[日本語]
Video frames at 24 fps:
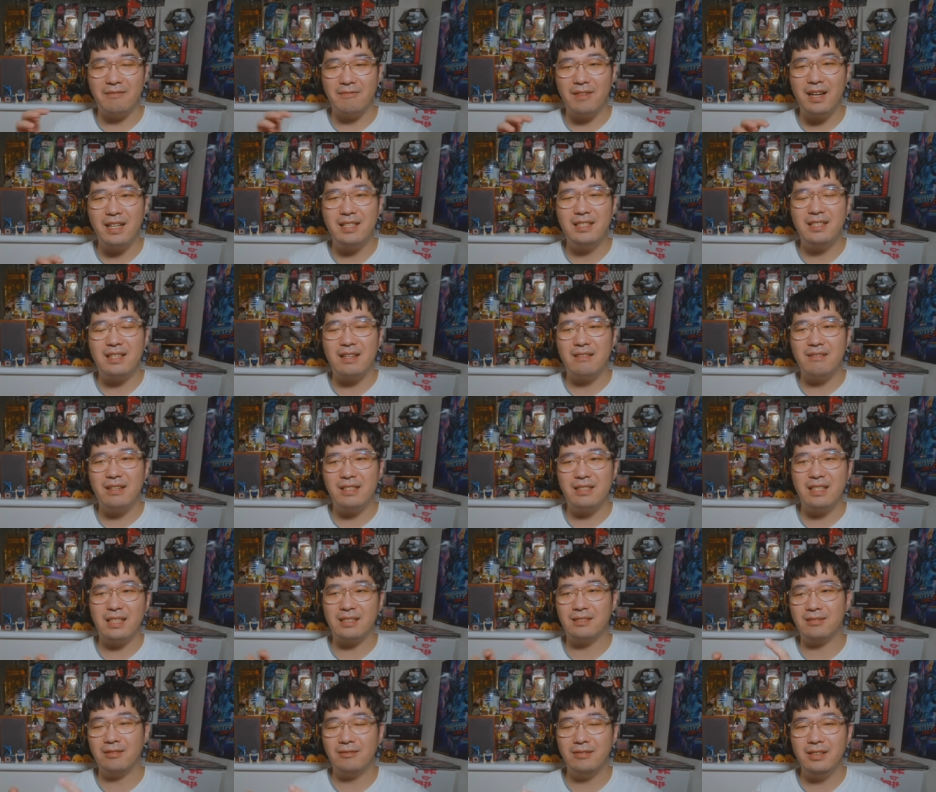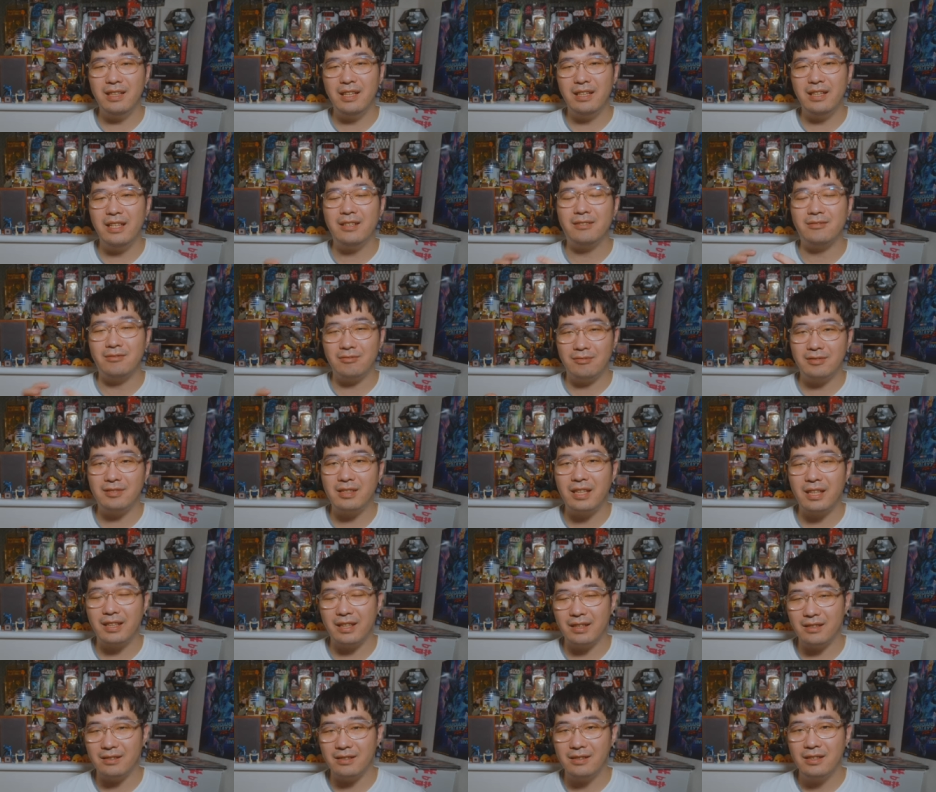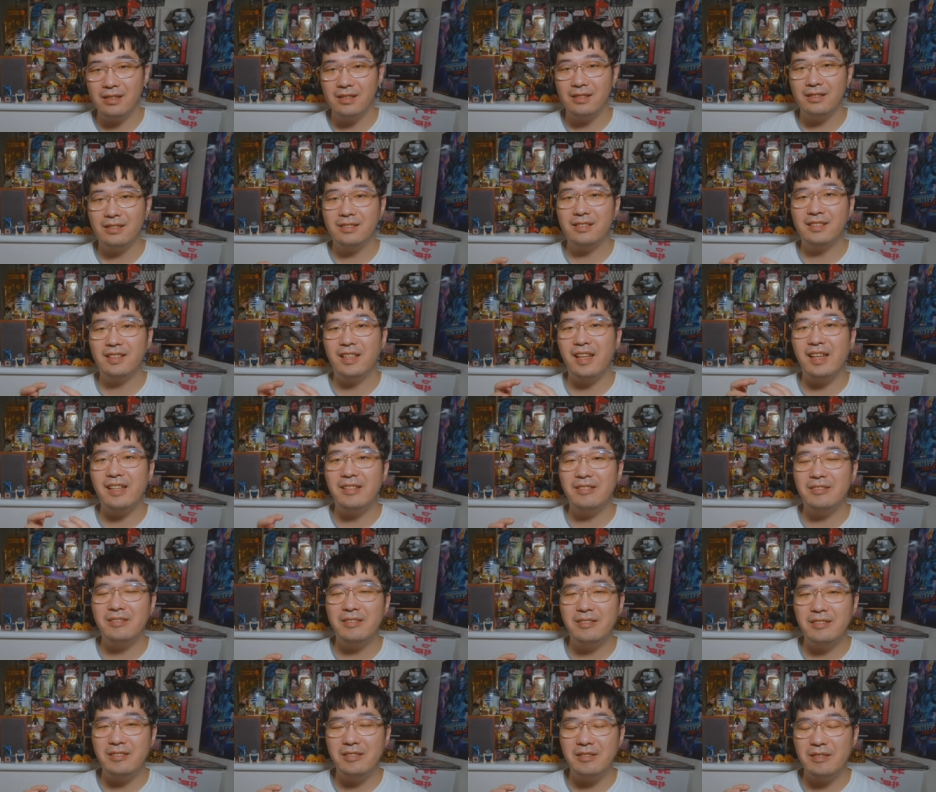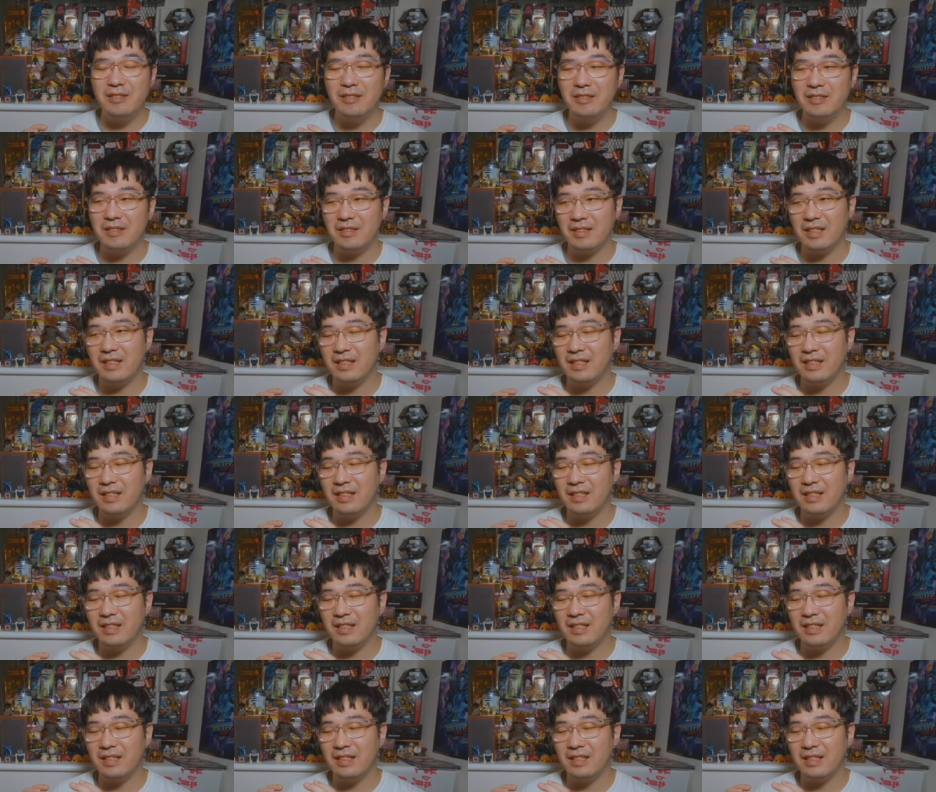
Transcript: わざわざソニーにくっつけてる。っていう